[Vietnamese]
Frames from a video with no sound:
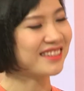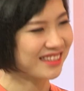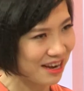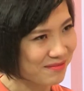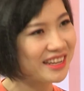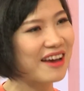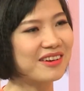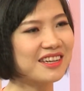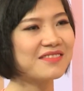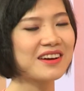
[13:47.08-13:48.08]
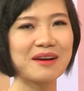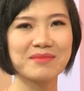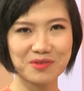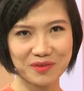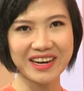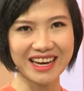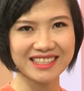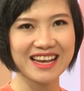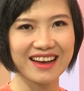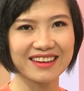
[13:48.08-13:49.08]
Xin cảm ơn Thảo Ly và cảm ơn quý vị khán giả.